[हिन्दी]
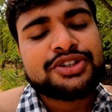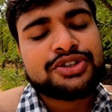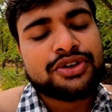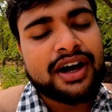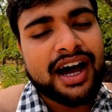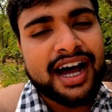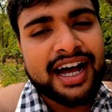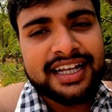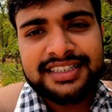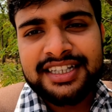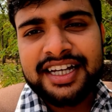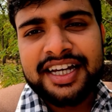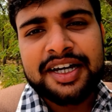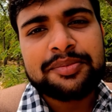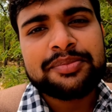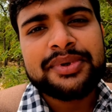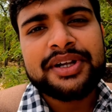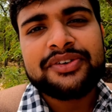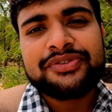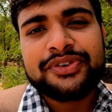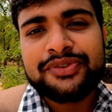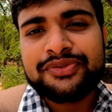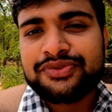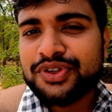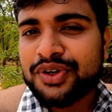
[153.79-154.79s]
तो आज है
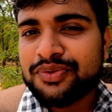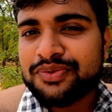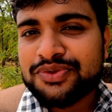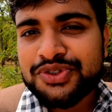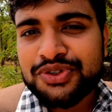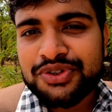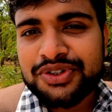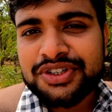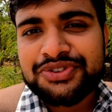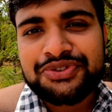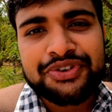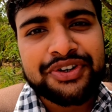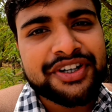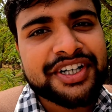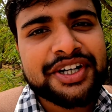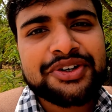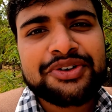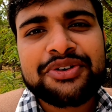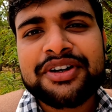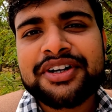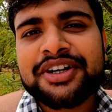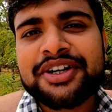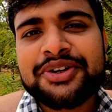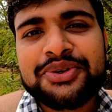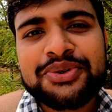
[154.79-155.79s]
अपना फिफ्थ ऑफ जून
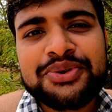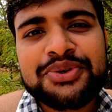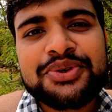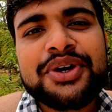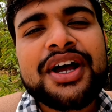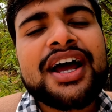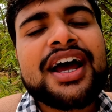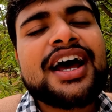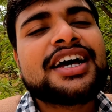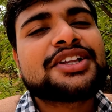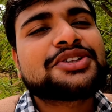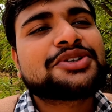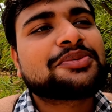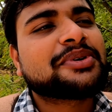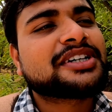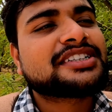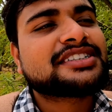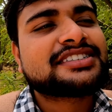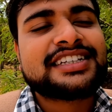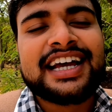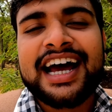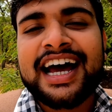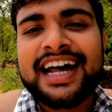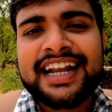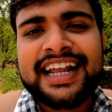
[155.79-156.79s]
ट्वेंटी तो
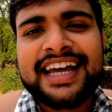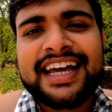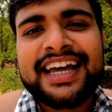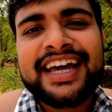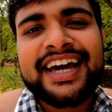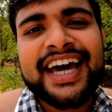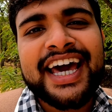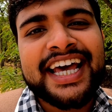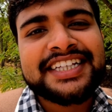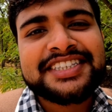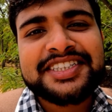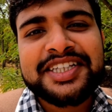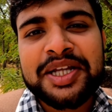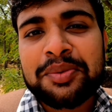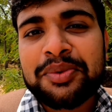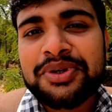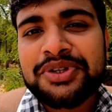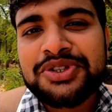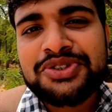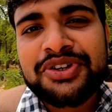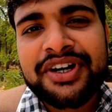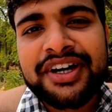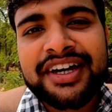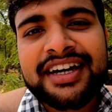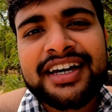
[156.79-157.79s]
बस जाना है आइसक्रीम
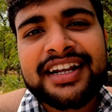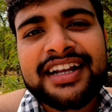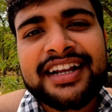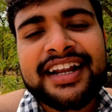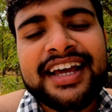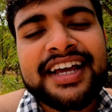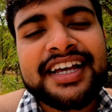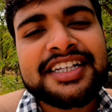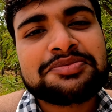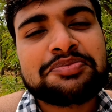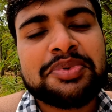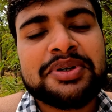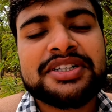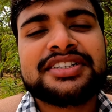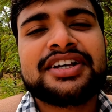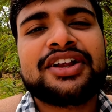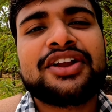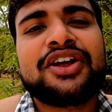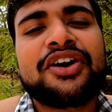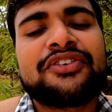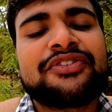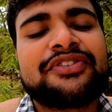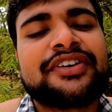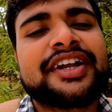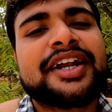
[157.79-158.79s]
इन्जॉय करना है
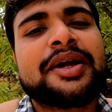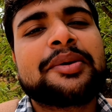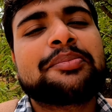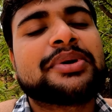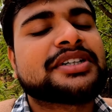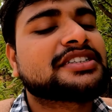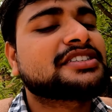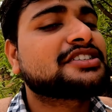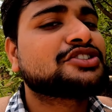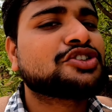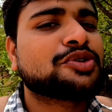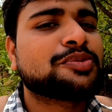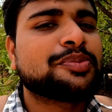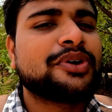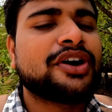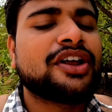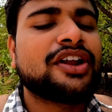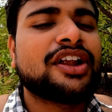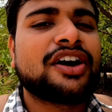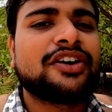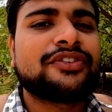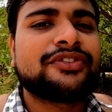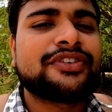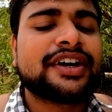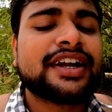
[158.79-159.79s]
स्पेशल ऑफर है पच्चीस रुपये
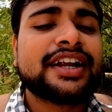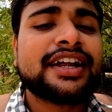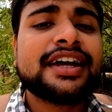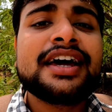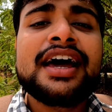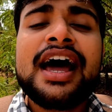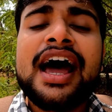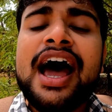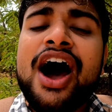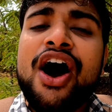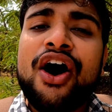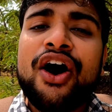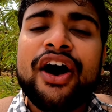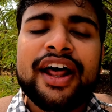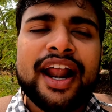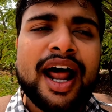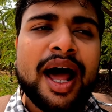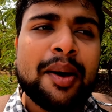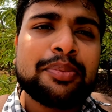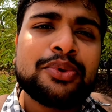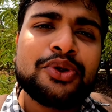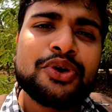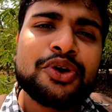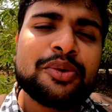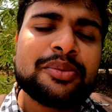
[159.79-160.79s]
वाला ऑफर है और
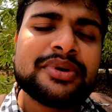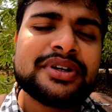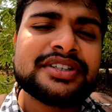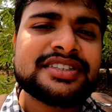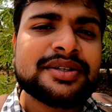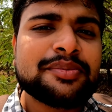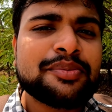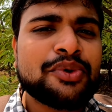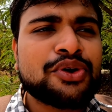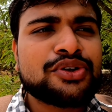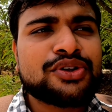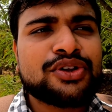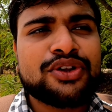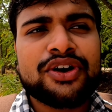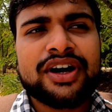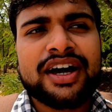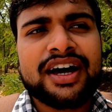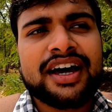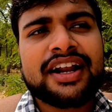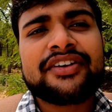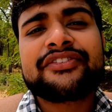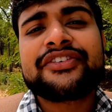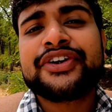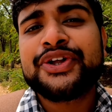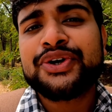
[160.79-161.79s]
आप लोगों में से बहुत लोग
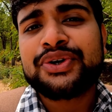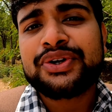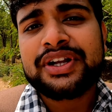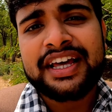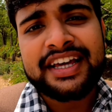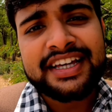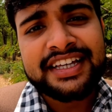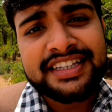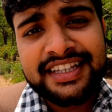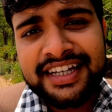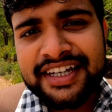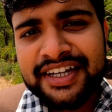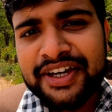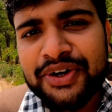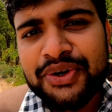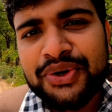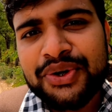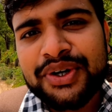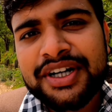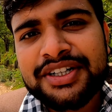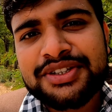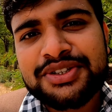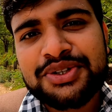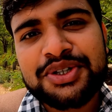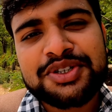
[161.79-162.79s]
अगर वीडियो नहीं देखे
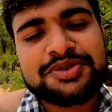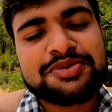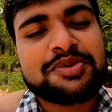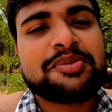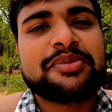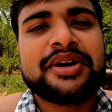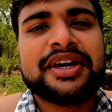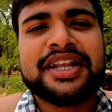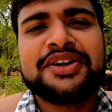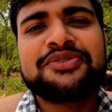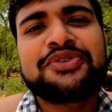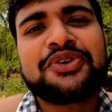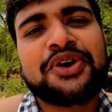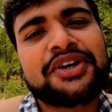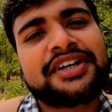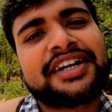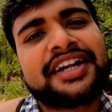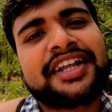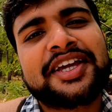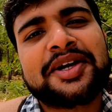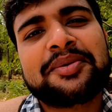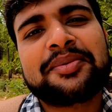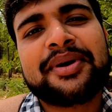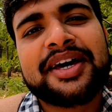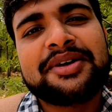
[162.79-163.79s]
होगे तो इसमें मेरी
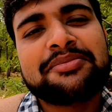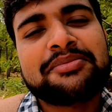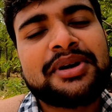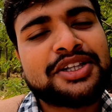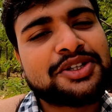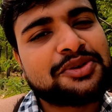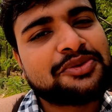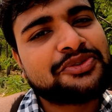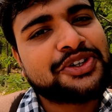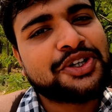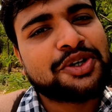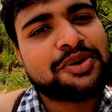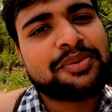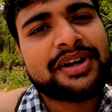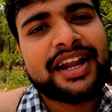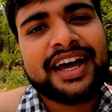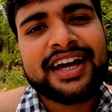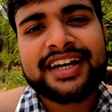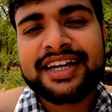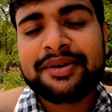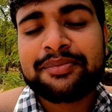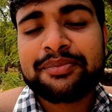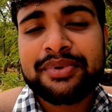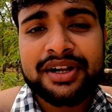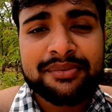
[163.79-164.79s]
फॉल्ट नहीं है भाई मैं तो वीडियो
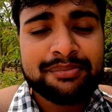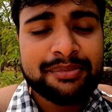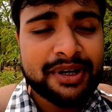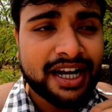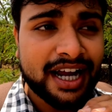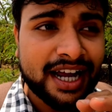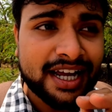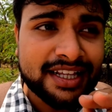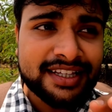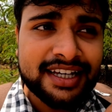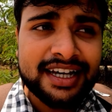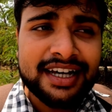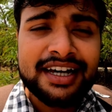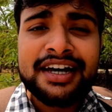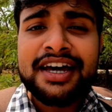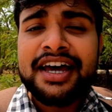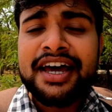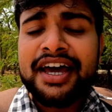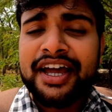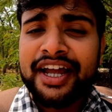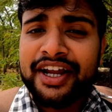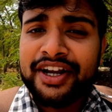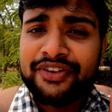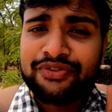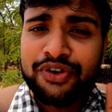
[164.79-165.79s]
बना के बाकायदा
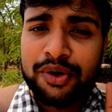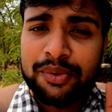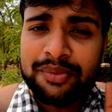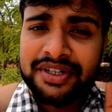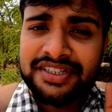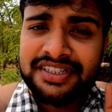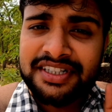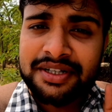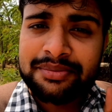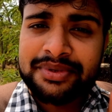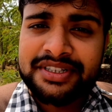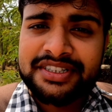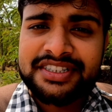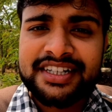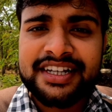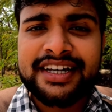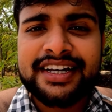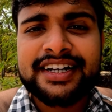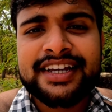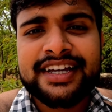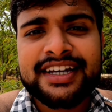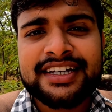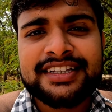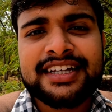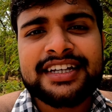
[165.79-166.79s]
इन्फॉर्मेशन भी
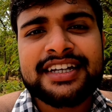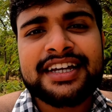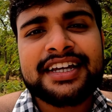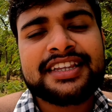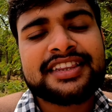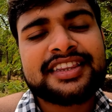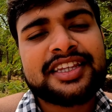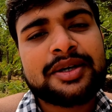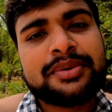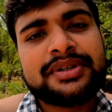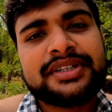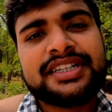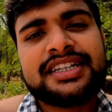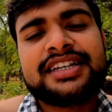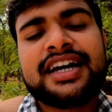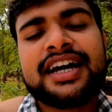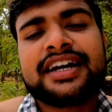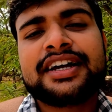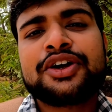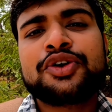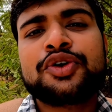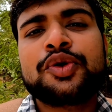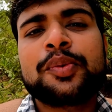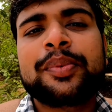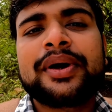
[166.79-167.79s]
शेयर किया था कि इतने बजे
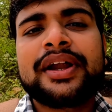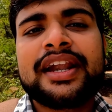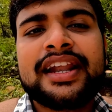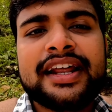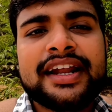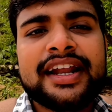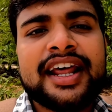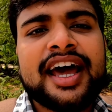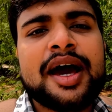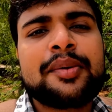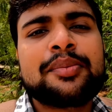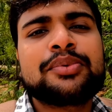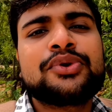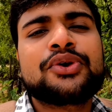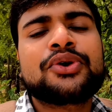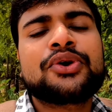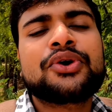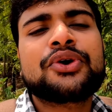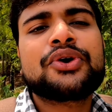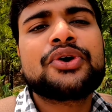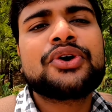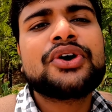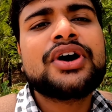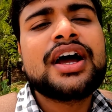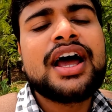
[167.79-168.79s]
जाके कूपन लेना है आप
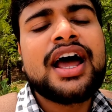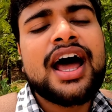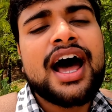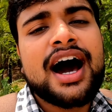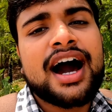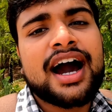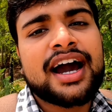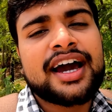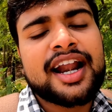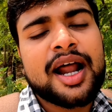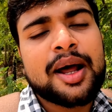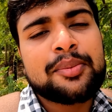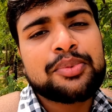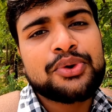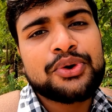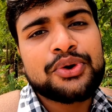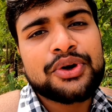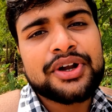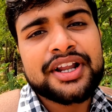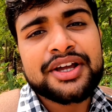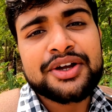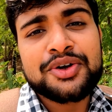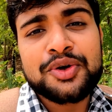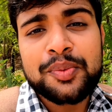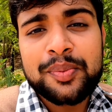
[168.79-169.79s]
लोगों को अगर आप
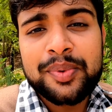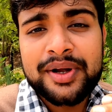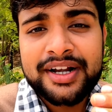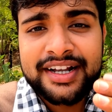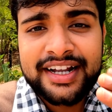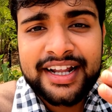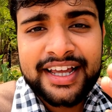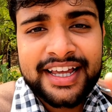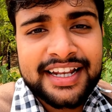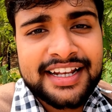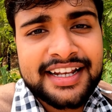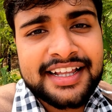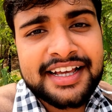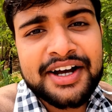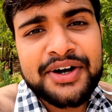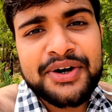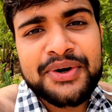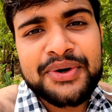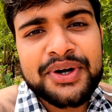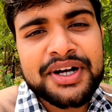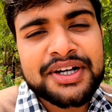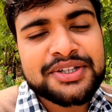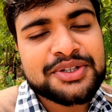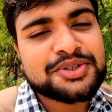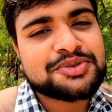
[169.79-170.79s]
लोगों ने कूपन नहीं लिया
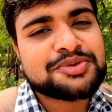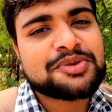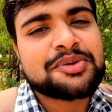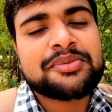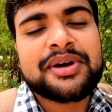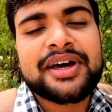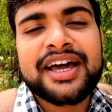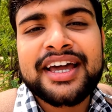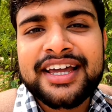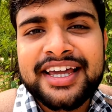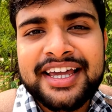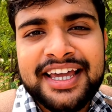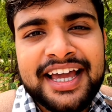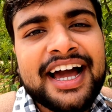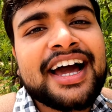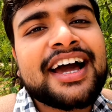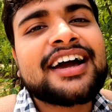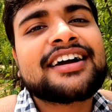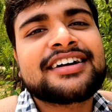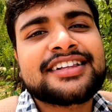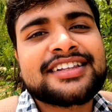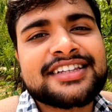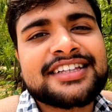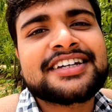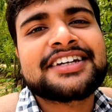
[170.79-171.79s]
होगा तो उसमें मैं
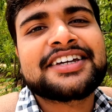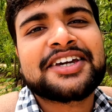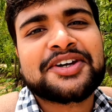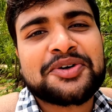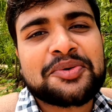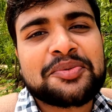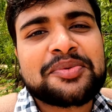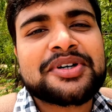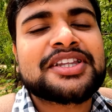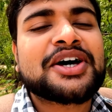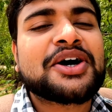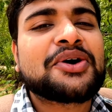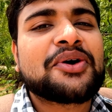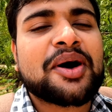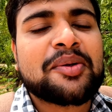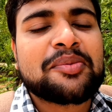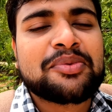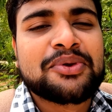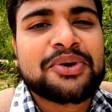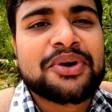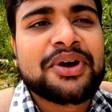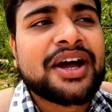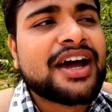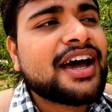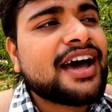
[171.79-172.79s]
क्या गलती किया हूँ बताओ
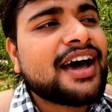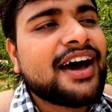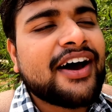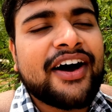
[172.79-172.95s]
आप लोग